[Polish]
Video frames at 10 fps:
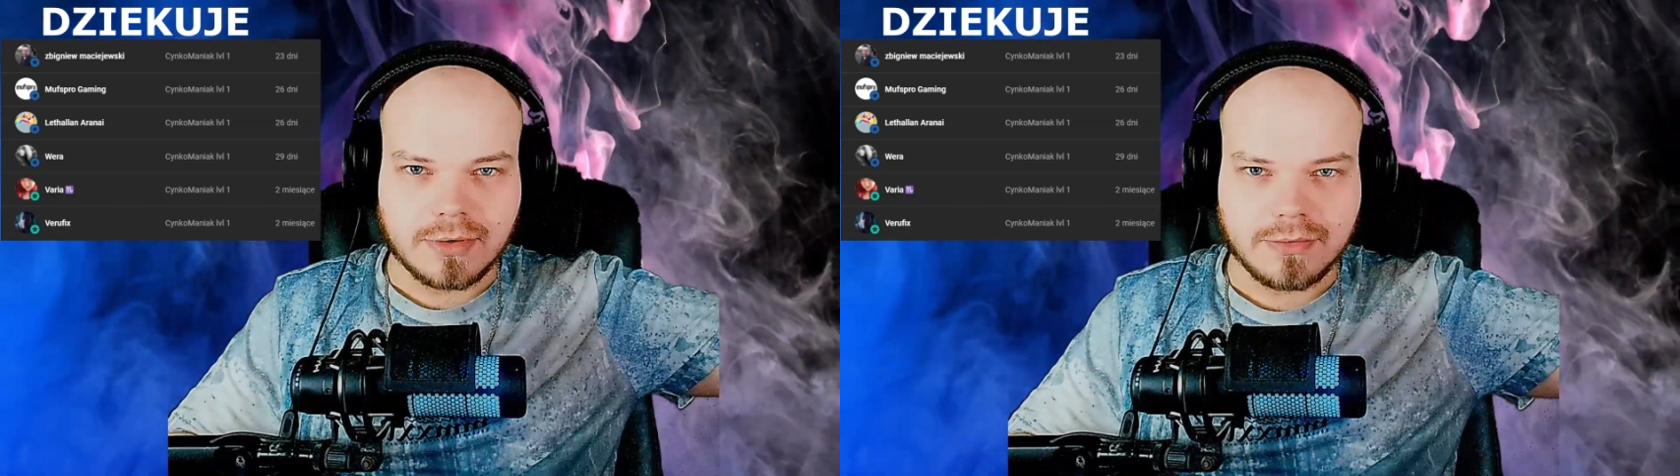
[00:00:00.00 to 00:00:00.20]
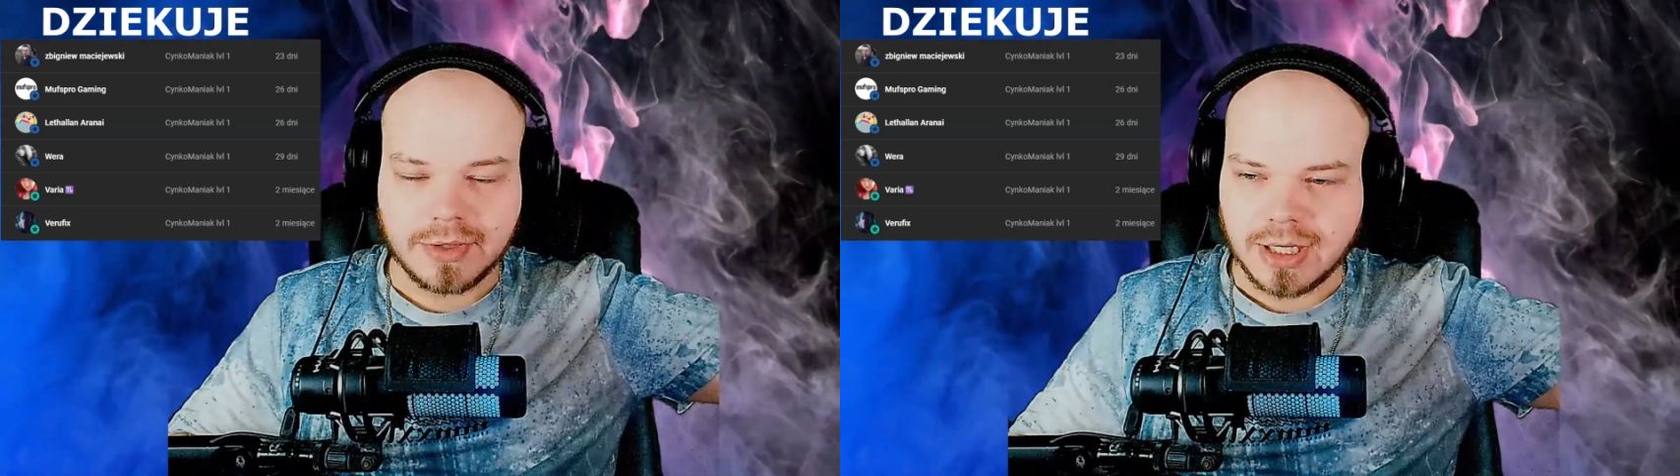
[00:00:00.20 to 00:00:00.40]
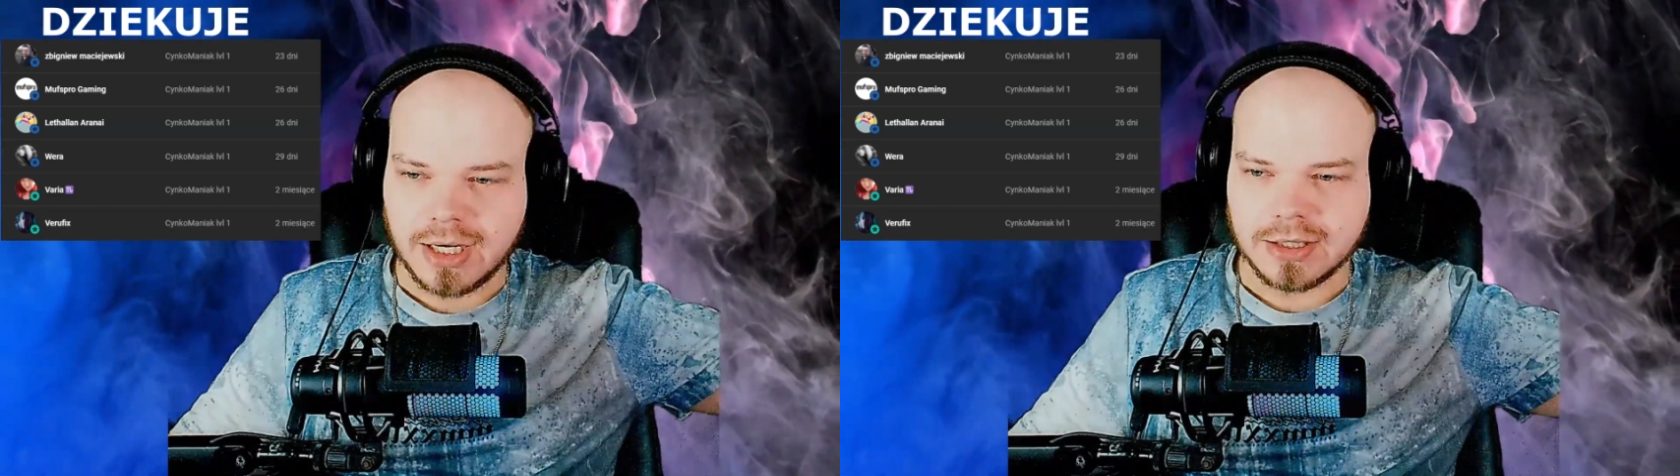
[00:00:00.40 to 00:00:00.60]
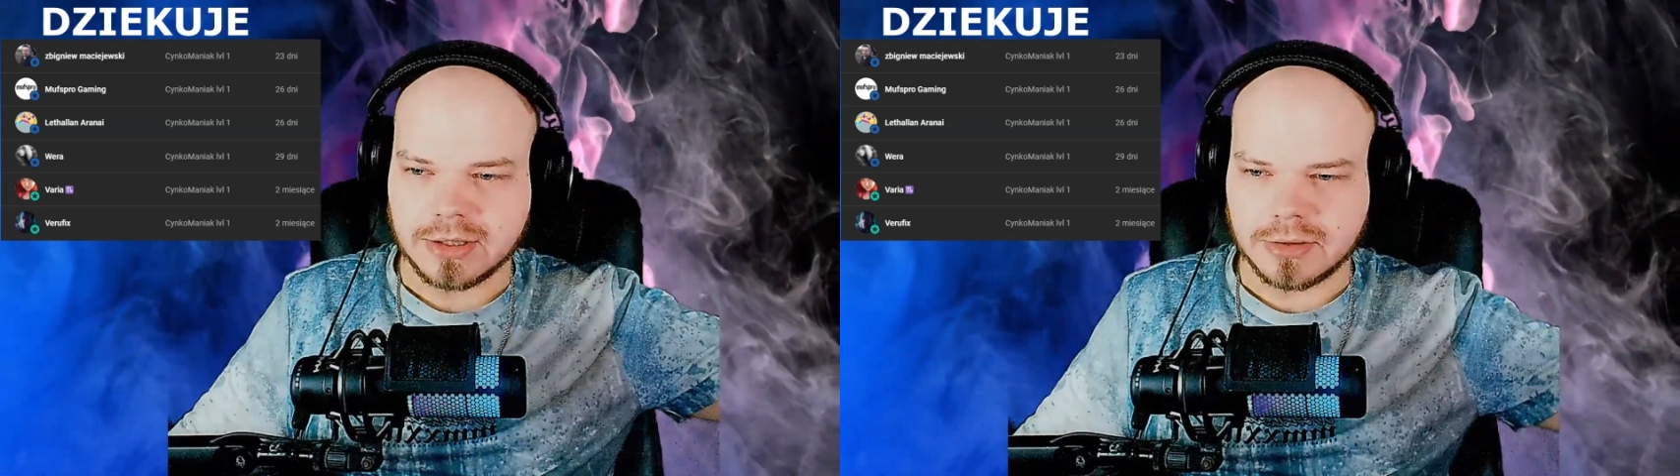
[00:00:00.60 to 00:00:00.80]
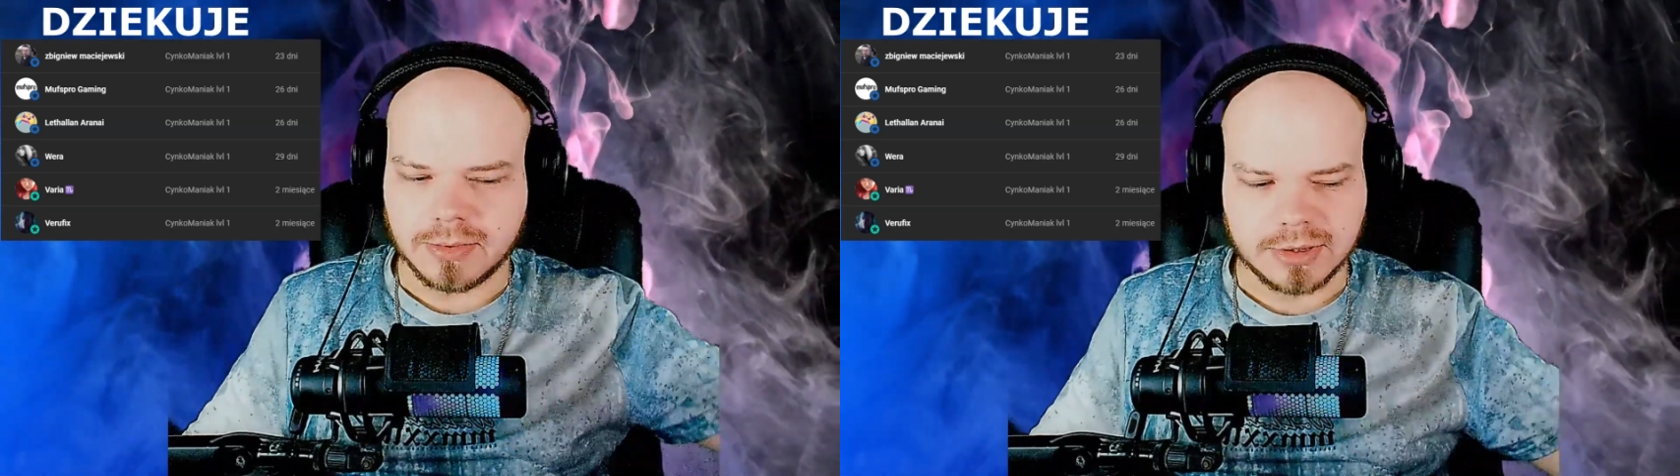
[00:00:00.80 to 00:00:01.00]

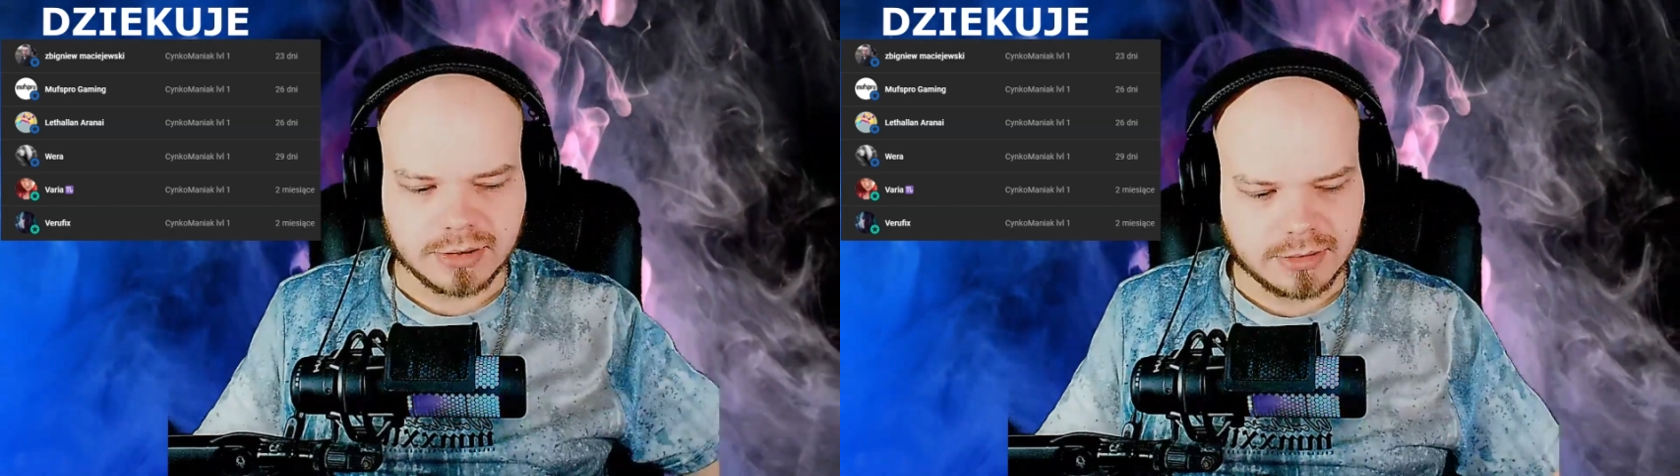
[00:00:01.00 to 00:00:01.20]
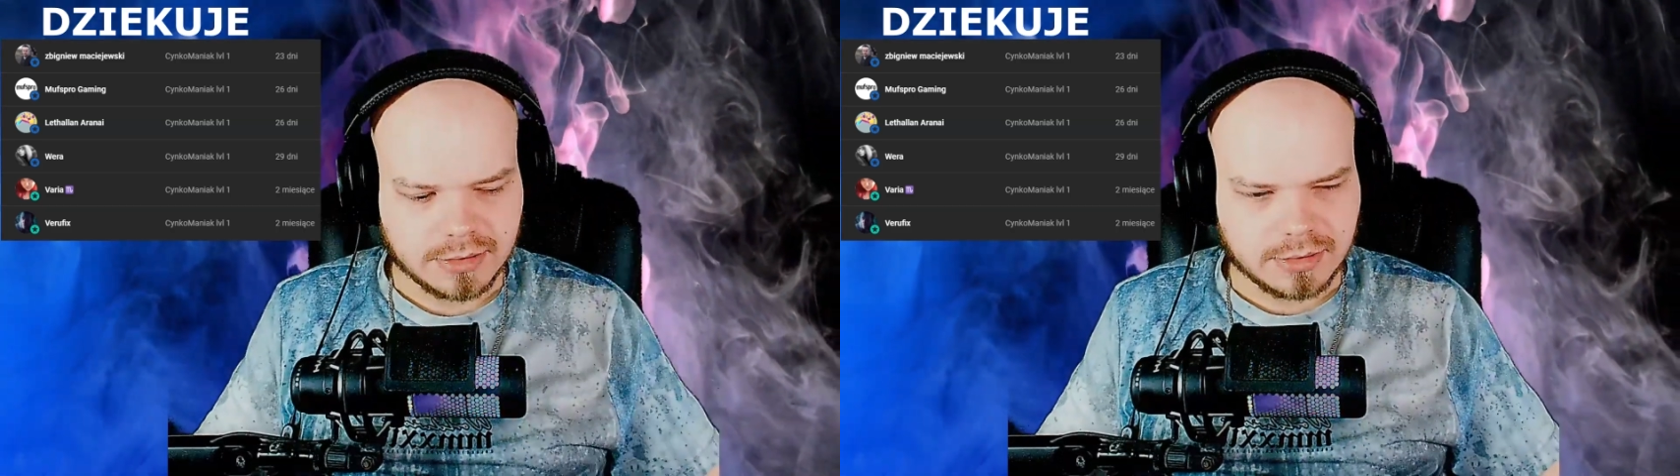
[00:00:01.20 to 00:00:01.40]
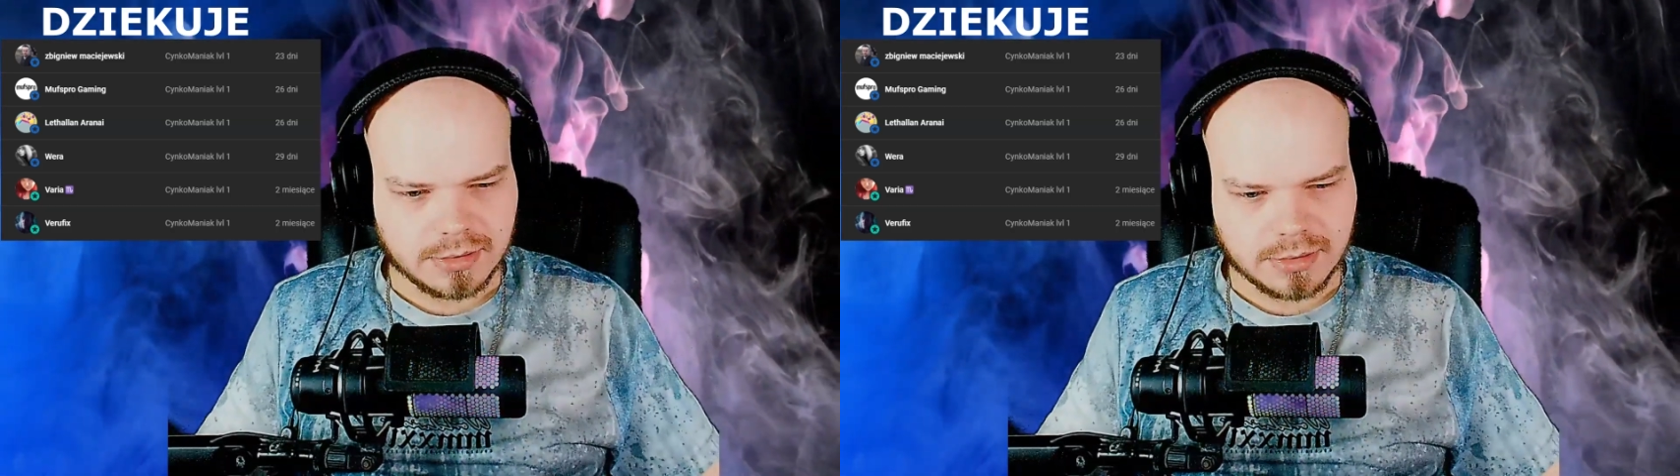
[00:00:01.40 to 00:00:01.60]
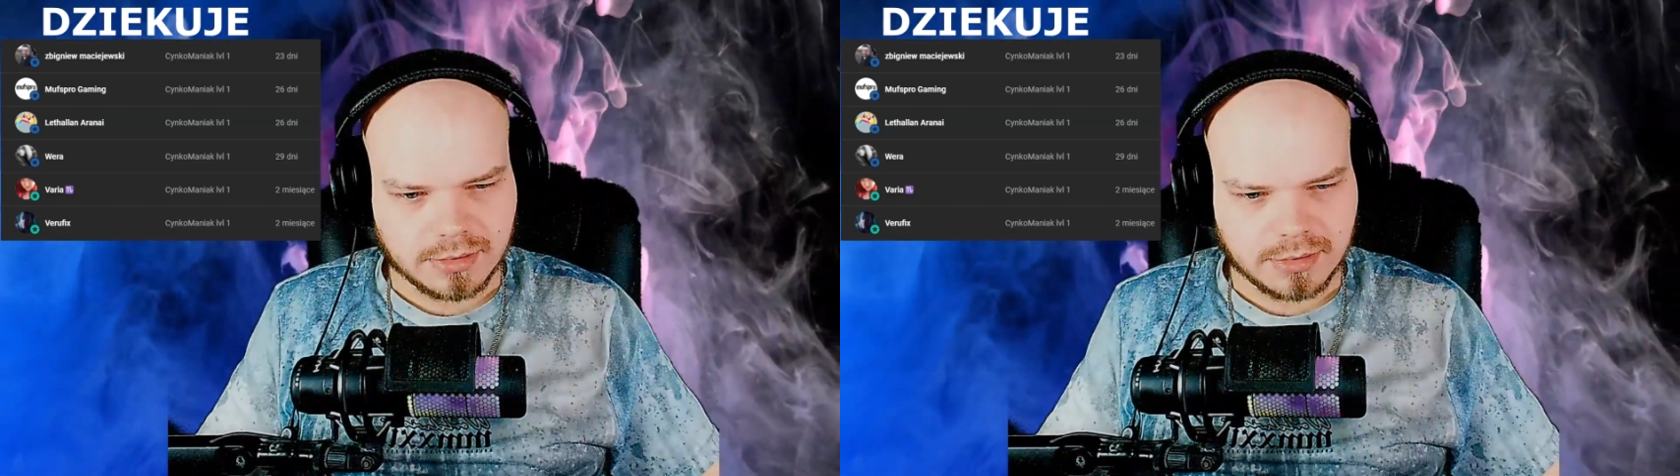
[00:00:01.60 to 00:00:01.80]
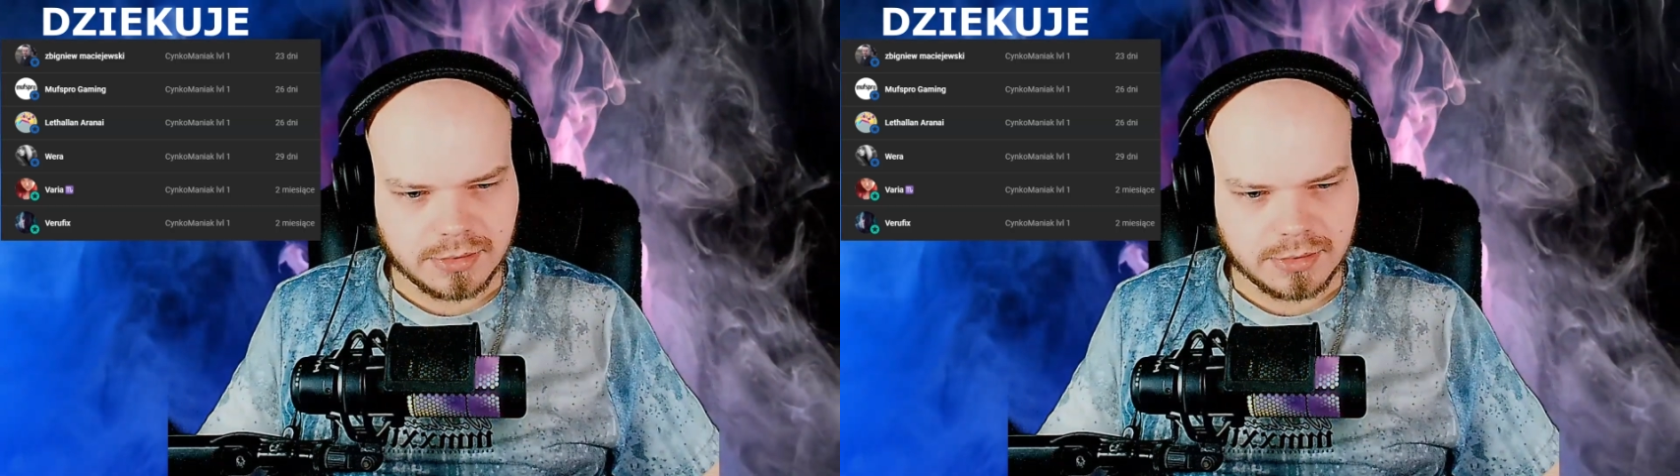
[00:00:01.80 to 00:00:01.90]
Witajcie. To będzie y,